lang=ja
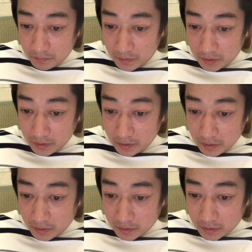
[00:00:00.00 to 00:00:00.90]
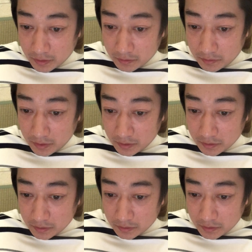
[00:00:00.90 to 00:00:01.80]
幅に、えー、削
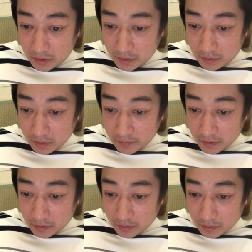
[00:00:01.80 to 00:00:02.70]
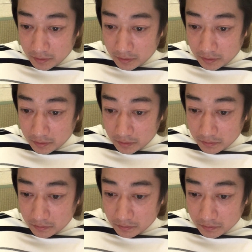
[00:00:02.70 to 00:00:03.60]
減されているため、えー
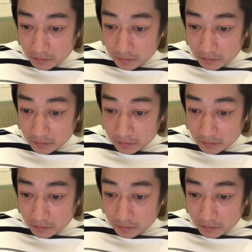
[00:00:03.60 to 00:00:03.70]
と、